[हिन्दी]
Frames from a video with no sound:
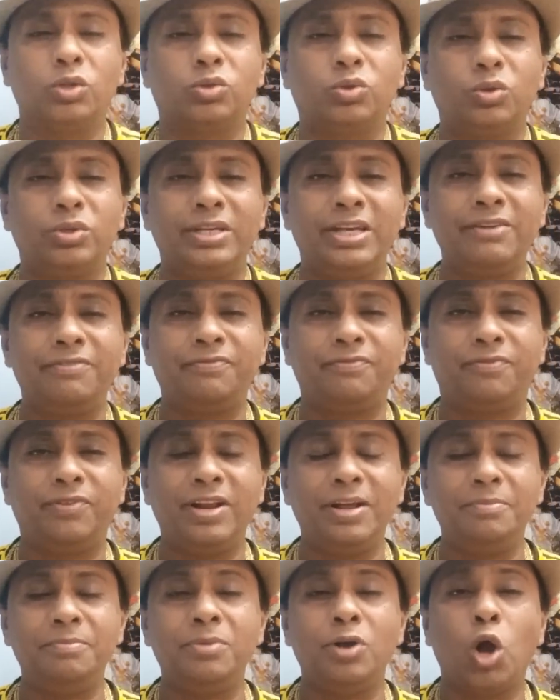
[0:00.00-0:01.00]
तो ये
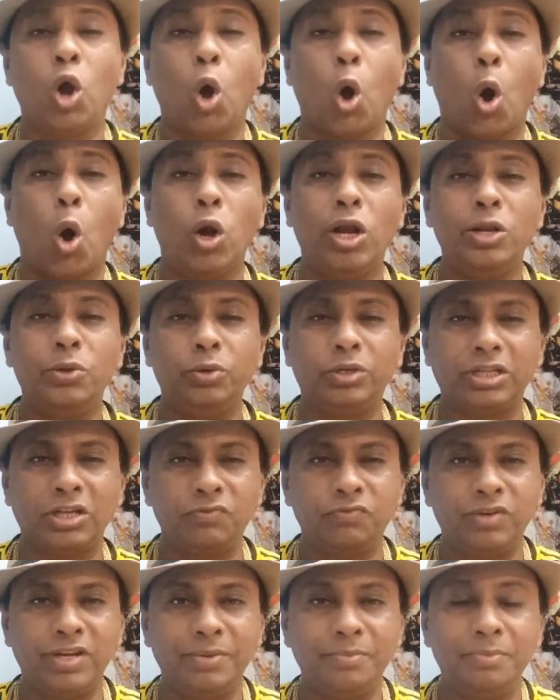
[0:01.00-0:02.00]
फिल्म हॉलीवुड की
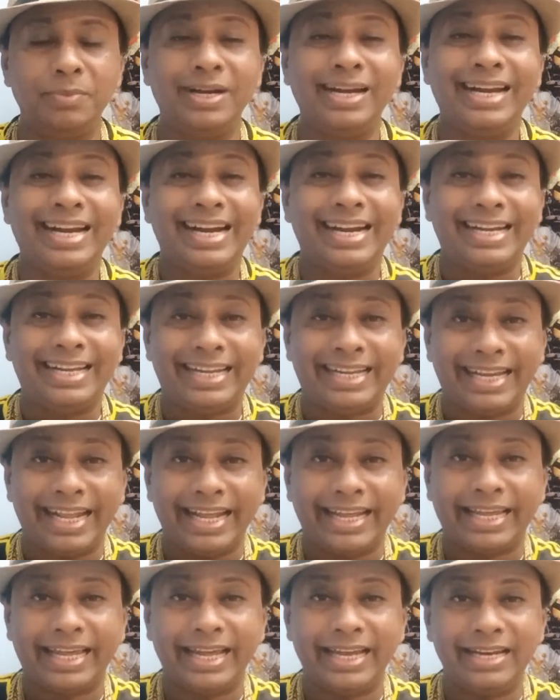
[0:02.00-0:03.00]
फिल्म
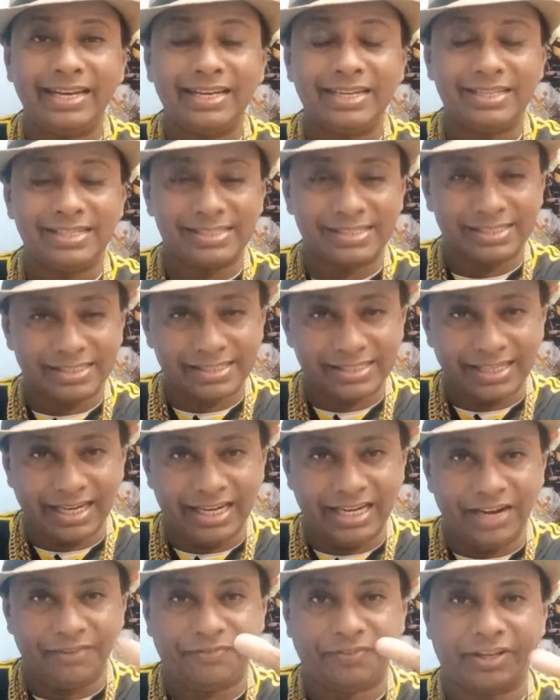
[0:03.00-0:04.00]
टेकिन से
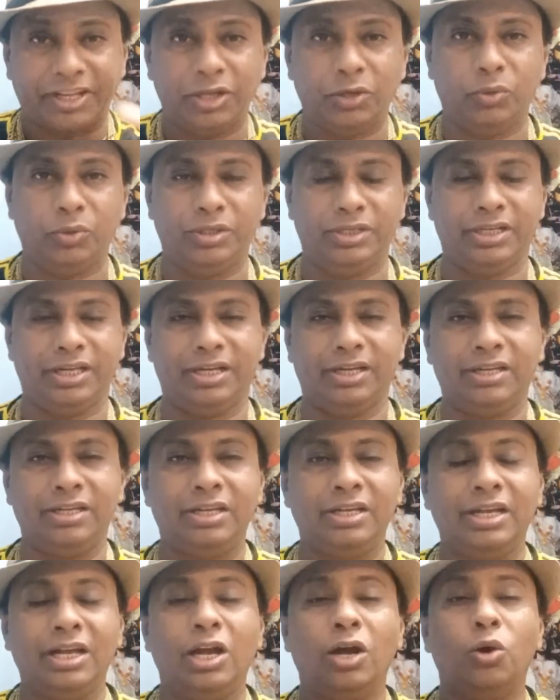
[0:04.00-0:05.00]
लिफ्ट की हुई है
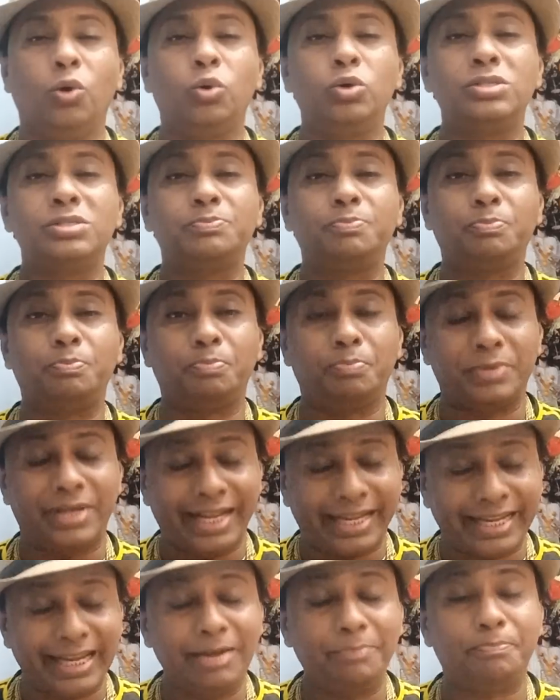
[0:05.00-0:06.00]
उस
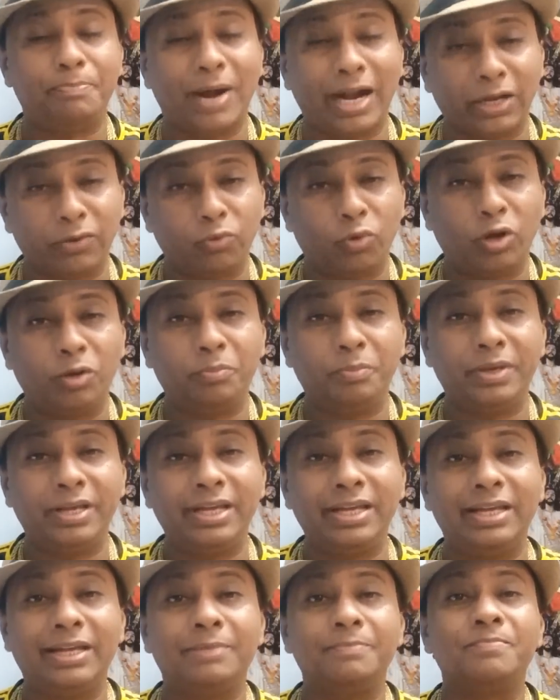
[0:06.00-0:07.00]
टेकिन पार्ट वन
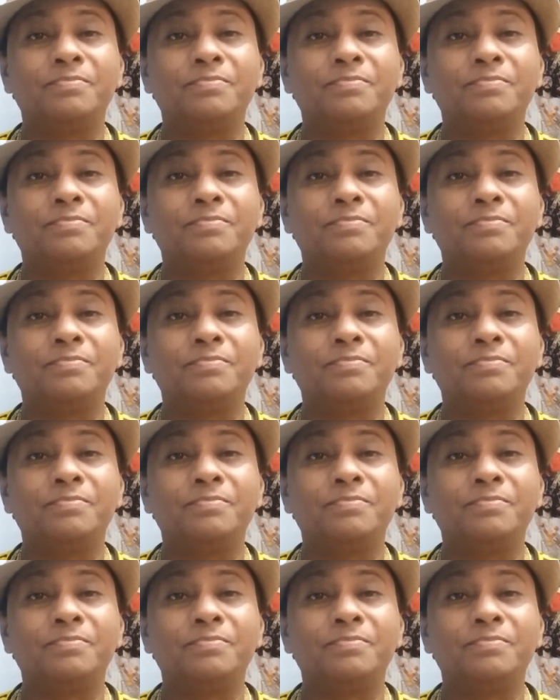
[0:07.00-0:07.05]
में